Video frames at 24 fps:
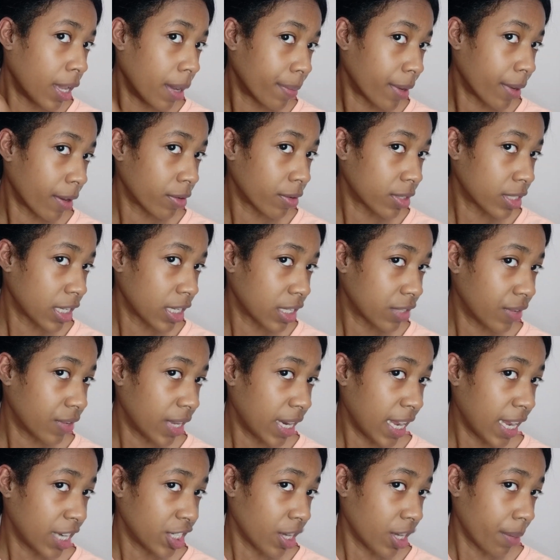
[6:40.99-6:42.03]
pra vocês
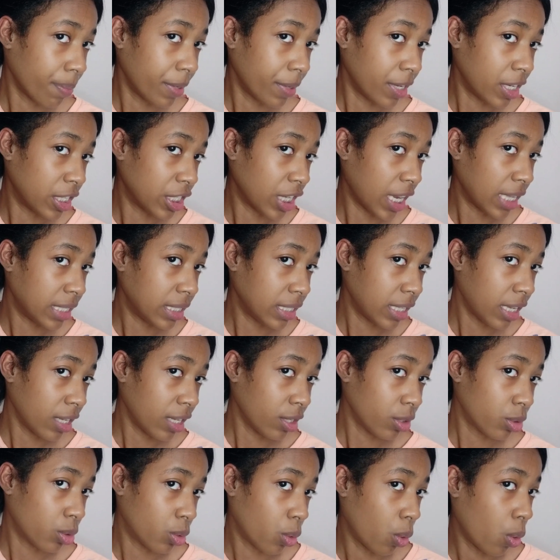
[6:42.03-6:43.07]
verem, a chapinha já
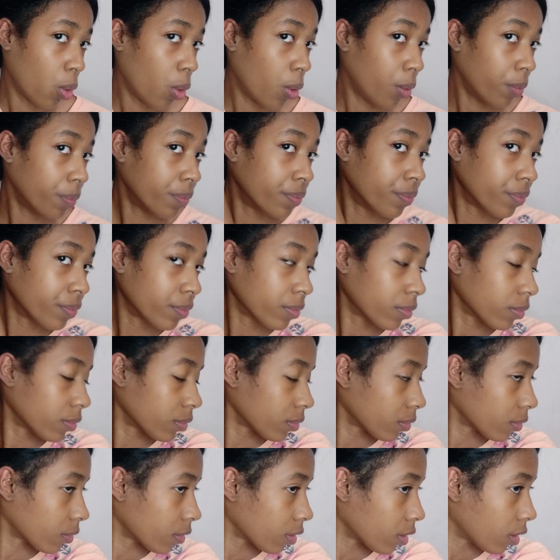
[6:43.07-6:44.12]
esquentou.
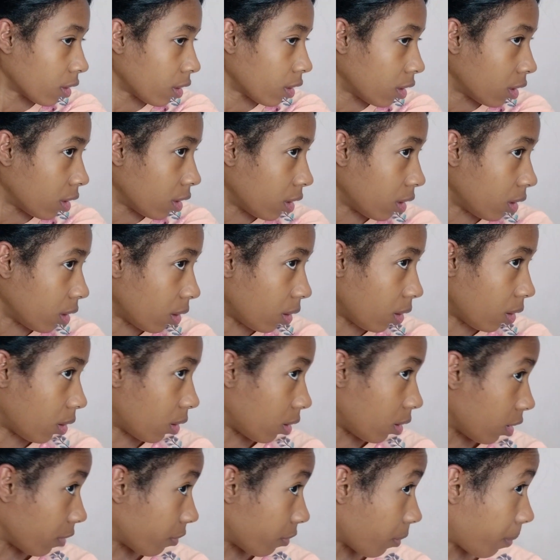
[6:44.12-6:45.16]

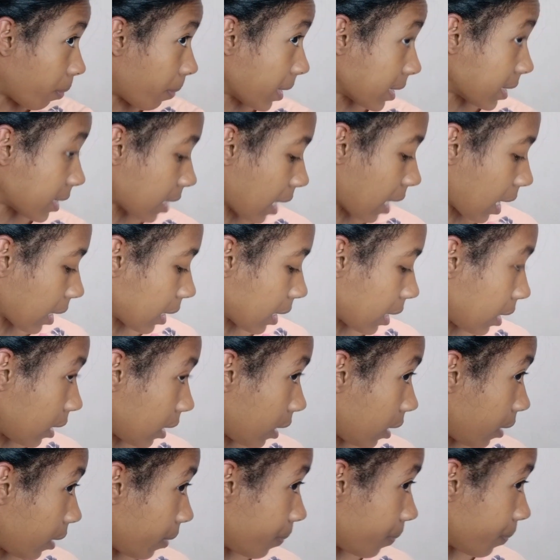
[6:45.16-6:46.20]
Ó, eu vou passar
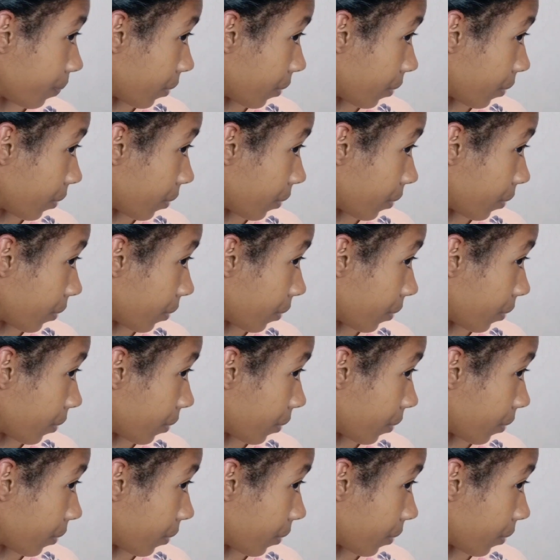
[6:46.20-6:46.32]
aqui